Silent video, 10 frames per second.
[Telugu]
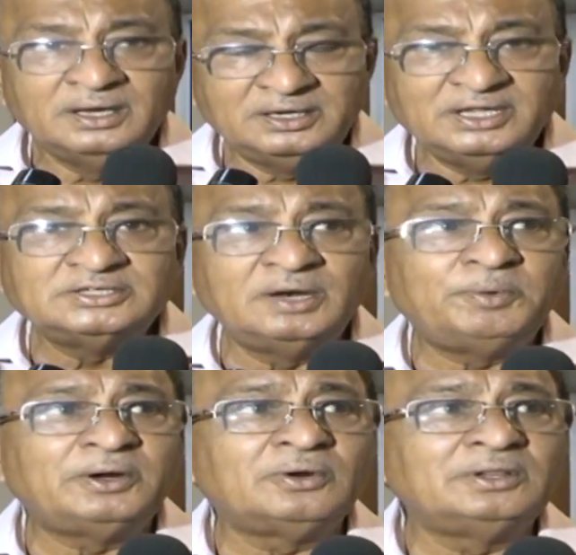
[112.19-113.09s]
ఈ డీజిల్
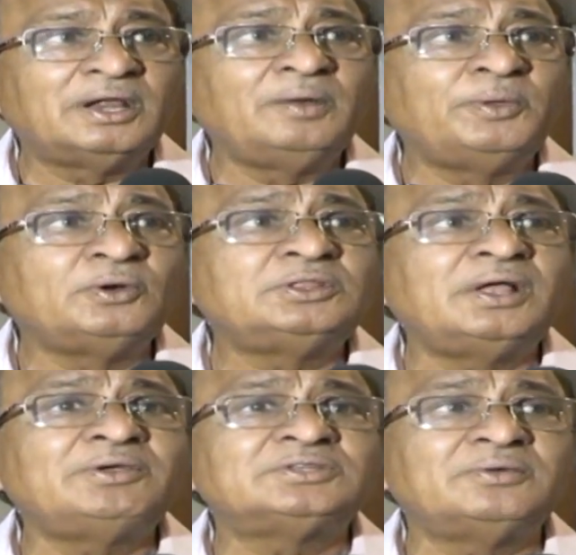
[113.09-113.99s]
పెట్రోల్ ధరలు
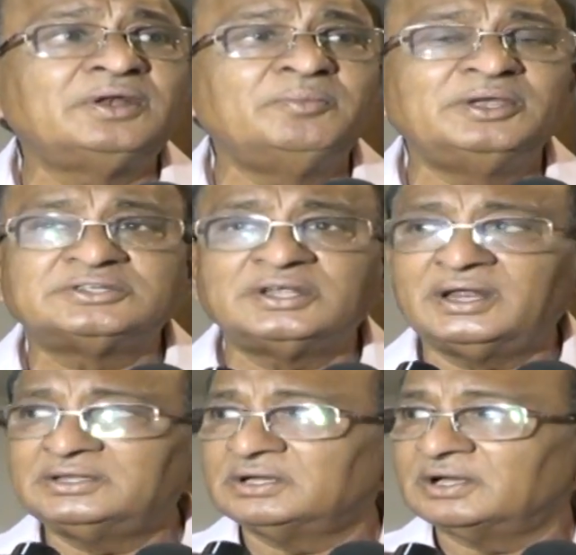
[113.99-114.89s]
పెరుగుతూ వస్తామని మీ
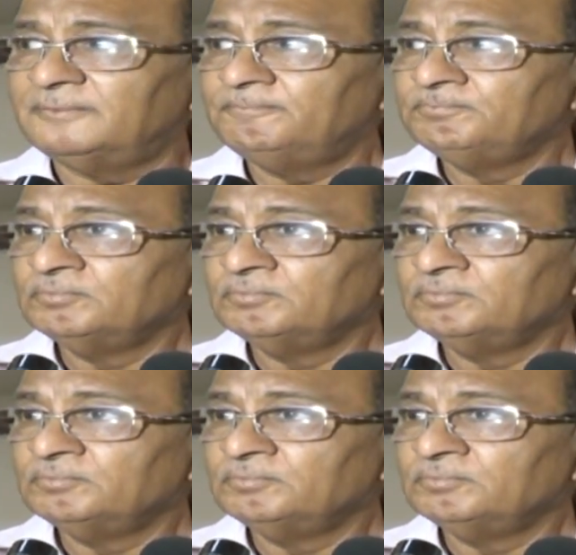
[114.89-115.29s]
ఇష్టారాజ్యంగా